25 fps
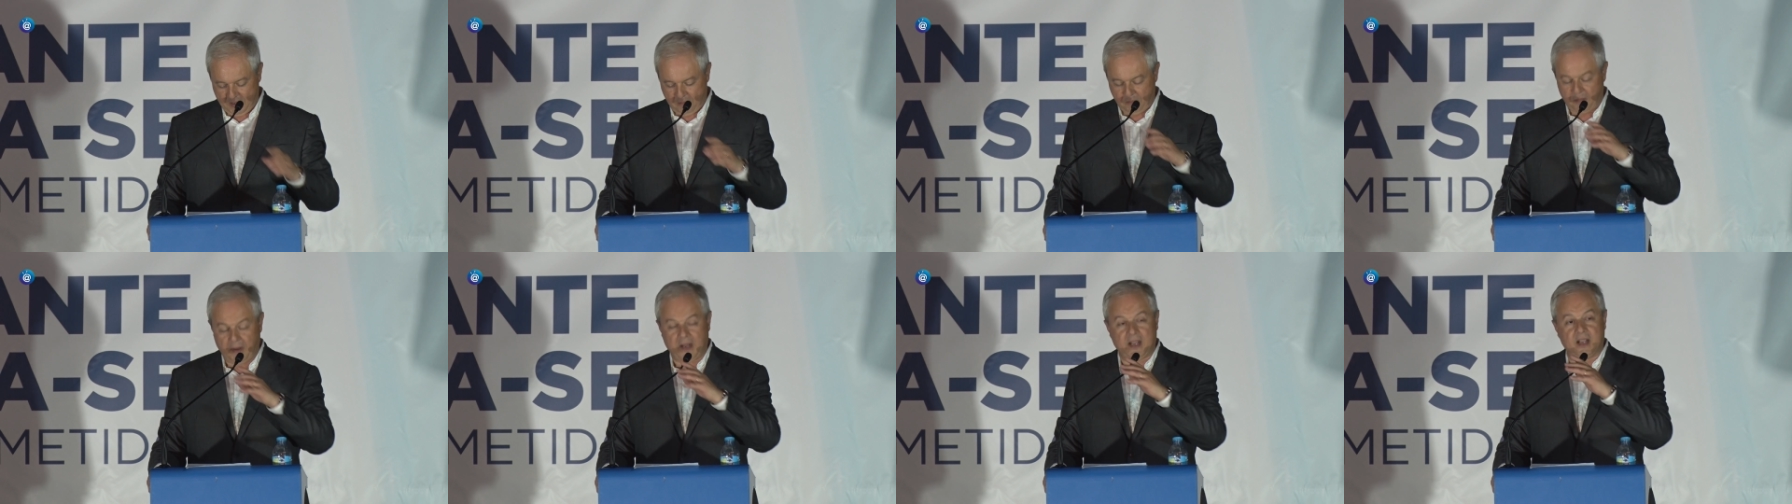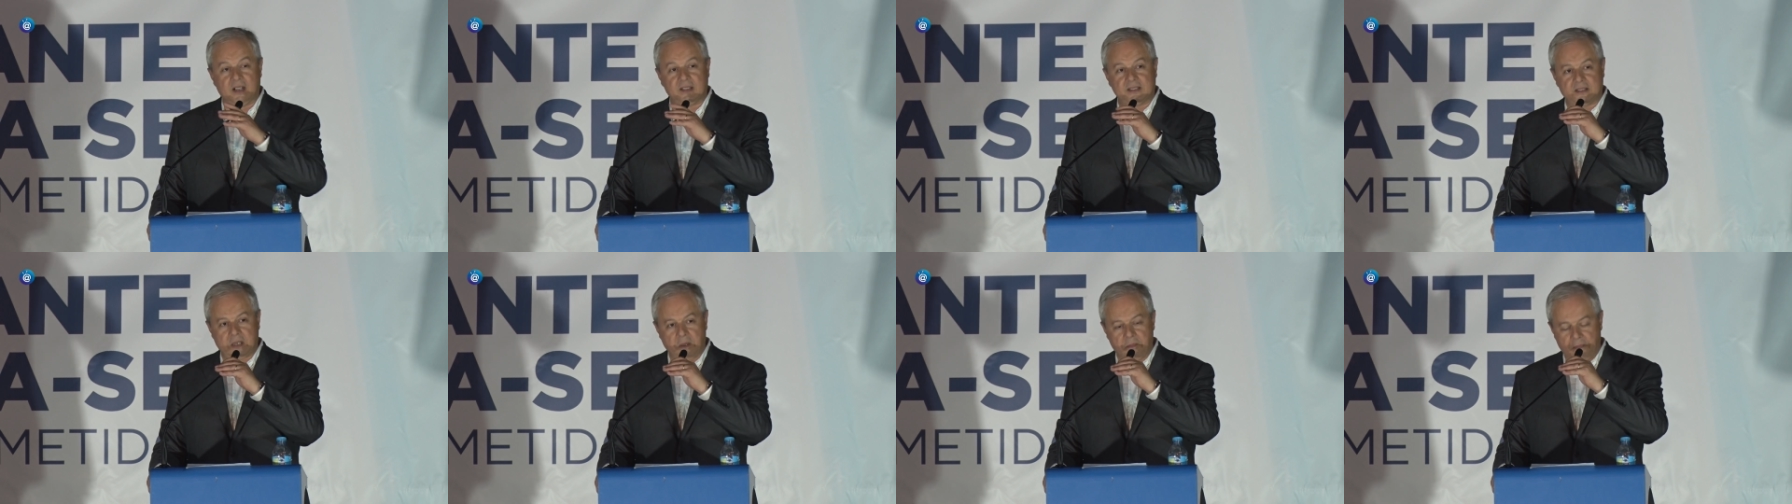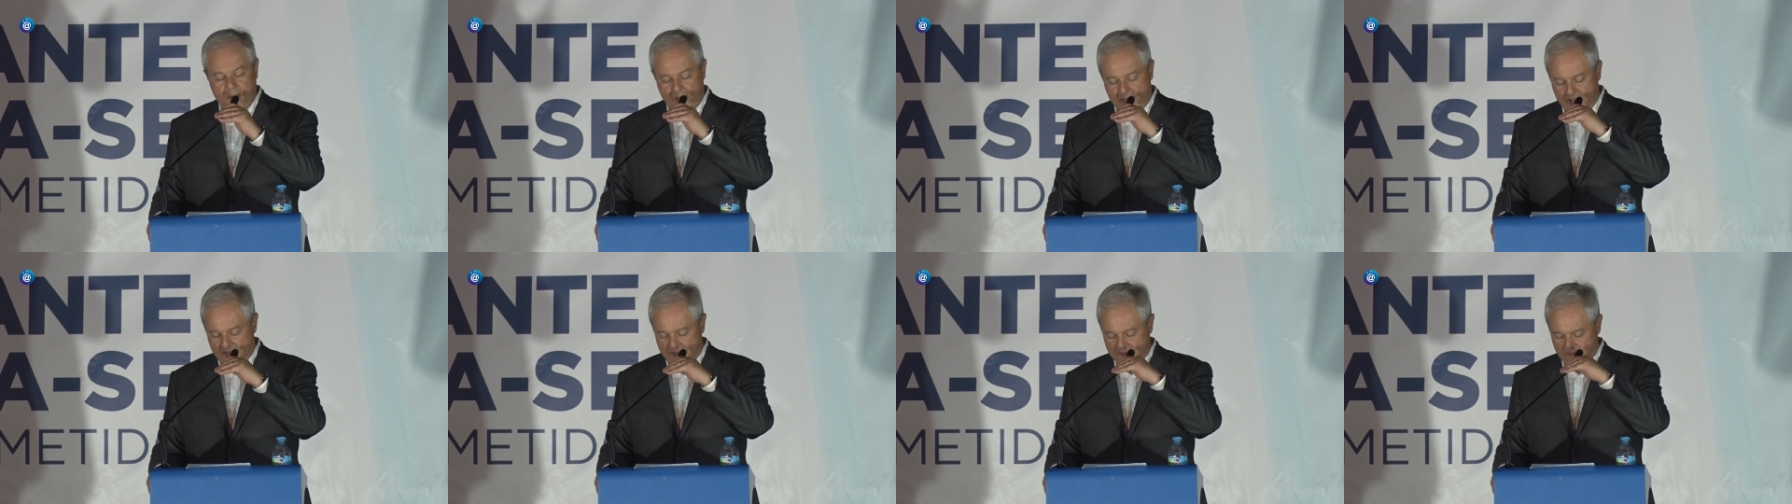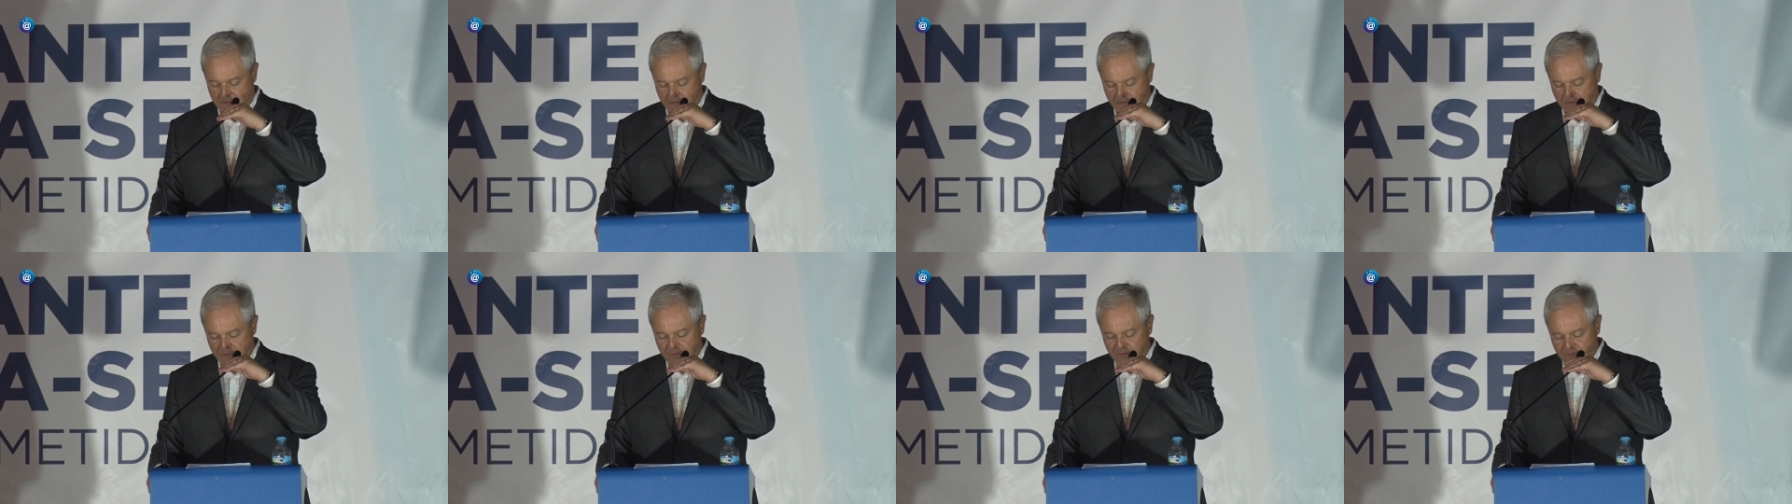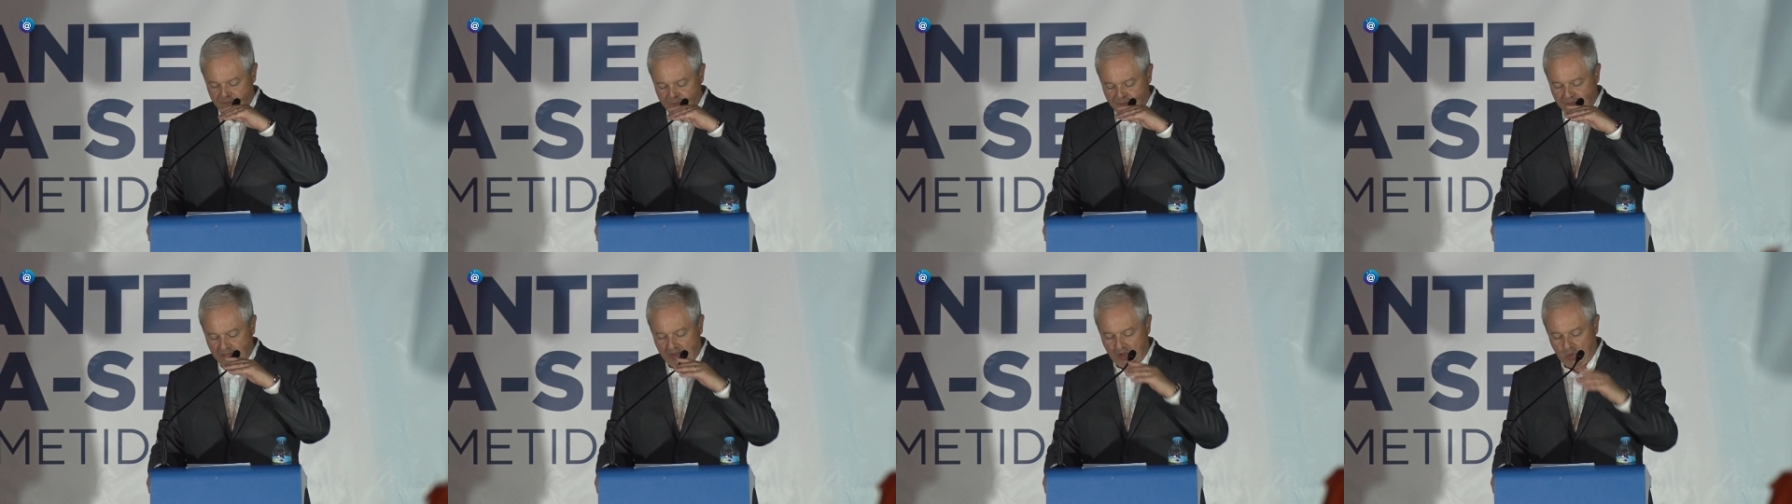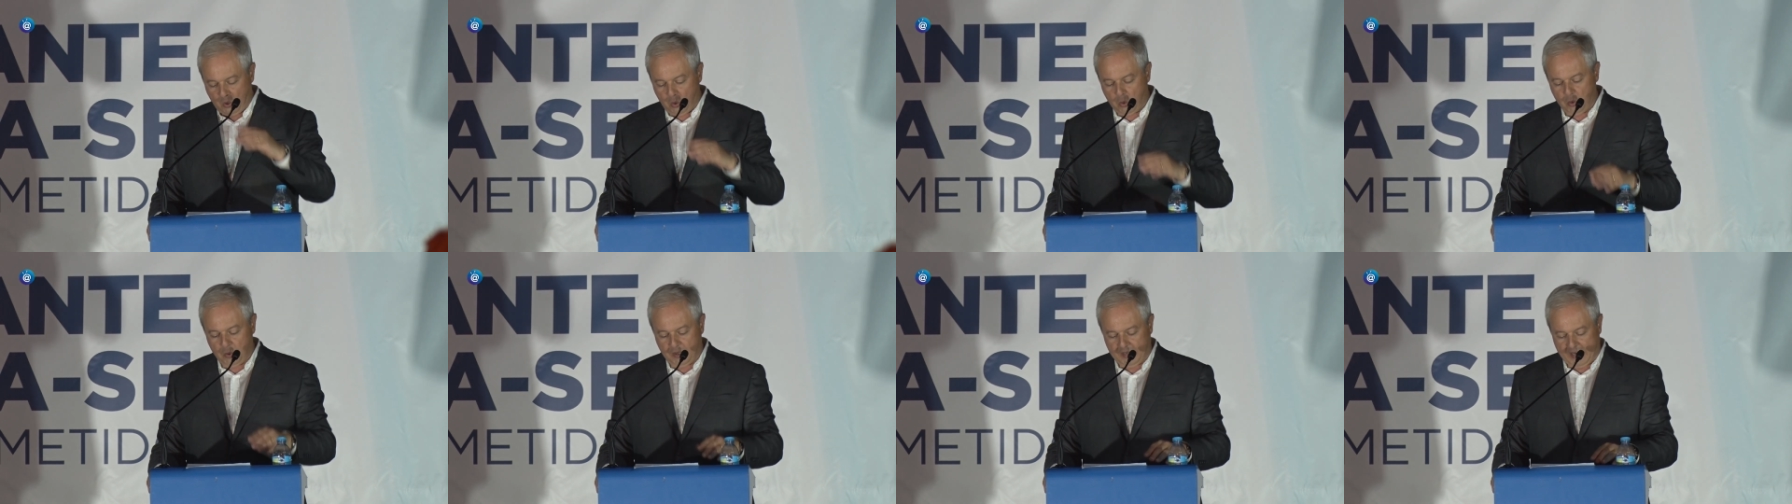Para ele também
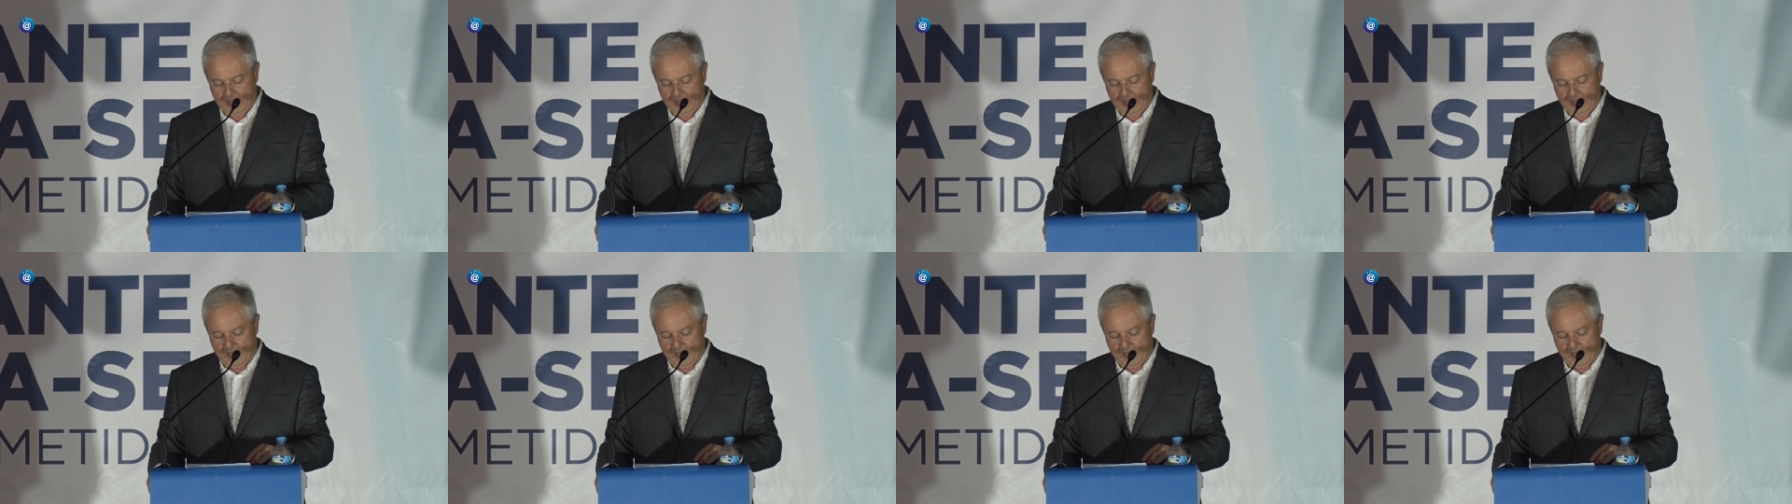um